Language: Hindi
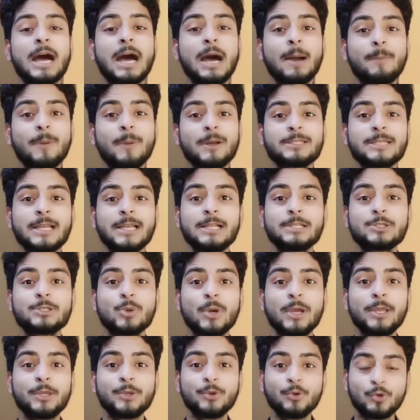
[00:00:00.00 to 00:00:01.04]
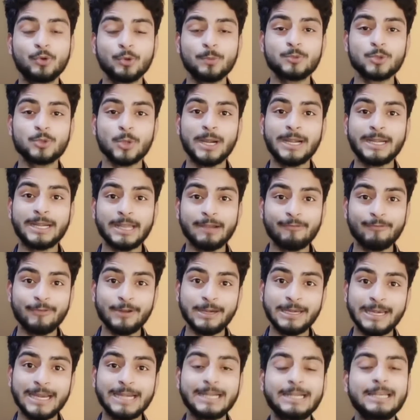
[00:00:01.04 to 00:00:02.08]
आपका चैनल जो है यूट्यूब जो है
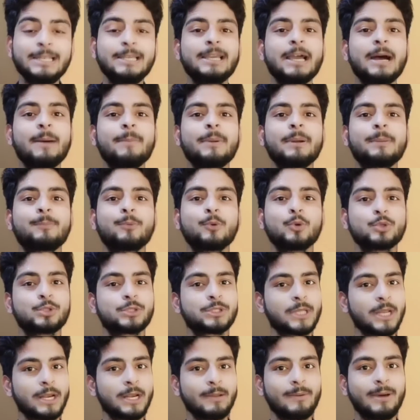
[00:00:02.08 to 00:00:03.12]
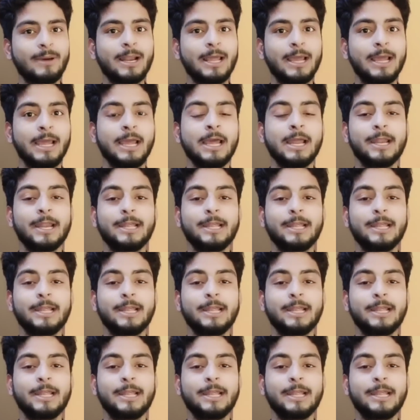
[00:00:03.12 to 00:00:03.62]
डेफिनेटली यहाँ पर बूस्ट करने वाला है